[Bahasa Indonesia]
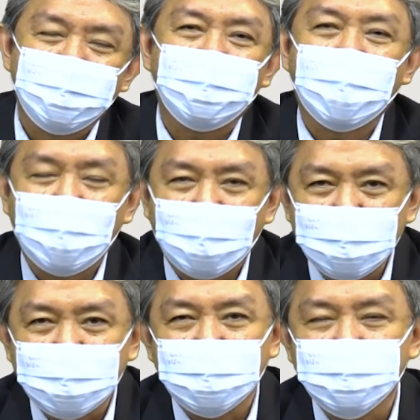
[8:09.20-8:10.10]
Pada
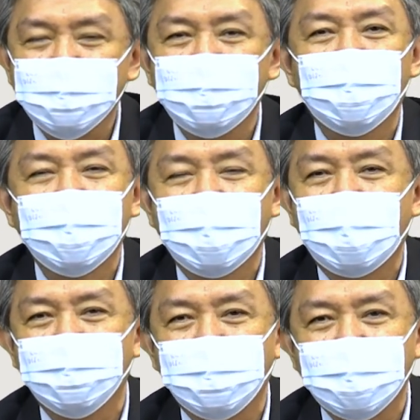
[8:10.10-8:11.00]
akhirnya semuanya
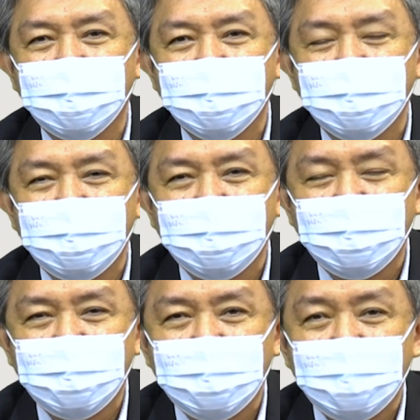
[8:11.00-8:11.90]
hampa.
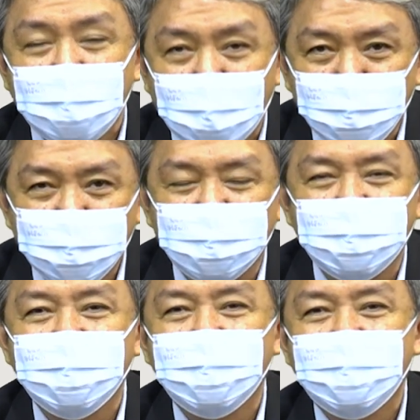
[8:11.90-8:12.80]
Namun,
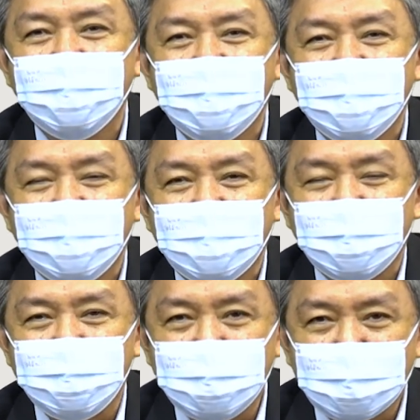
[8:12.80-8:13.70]

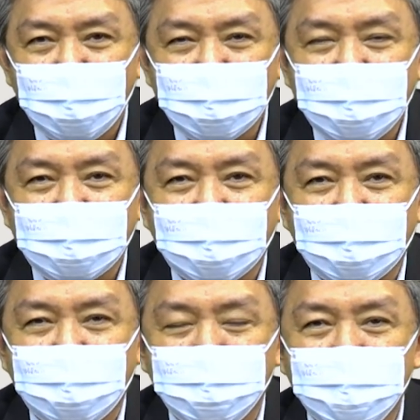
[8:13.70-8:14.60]
jikalau
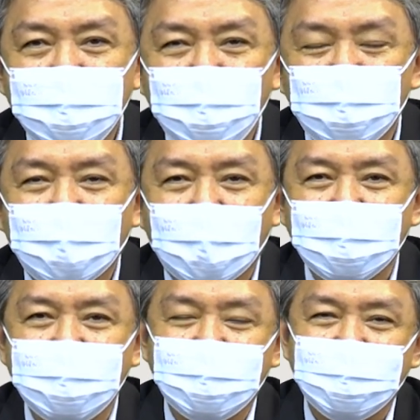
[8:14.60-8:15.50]
kita
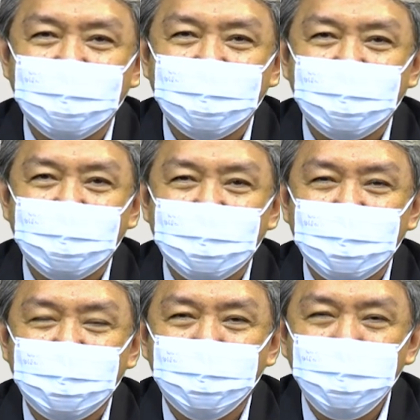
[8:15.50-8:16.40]
menyukai
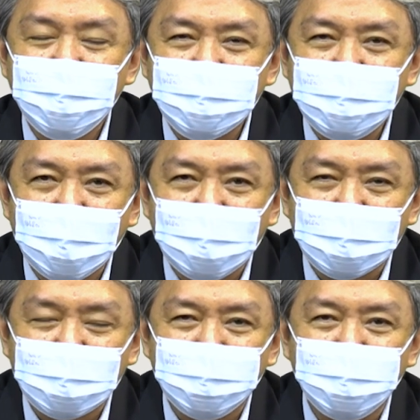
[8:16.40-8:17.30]
misi
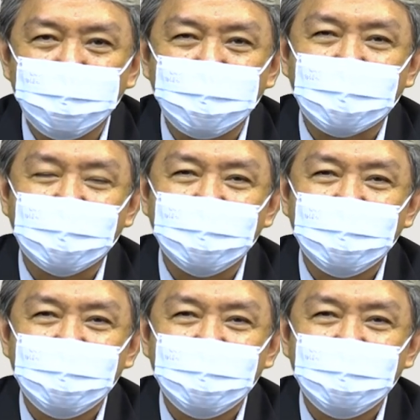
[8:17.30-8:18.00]
Allah dalam hidup kita,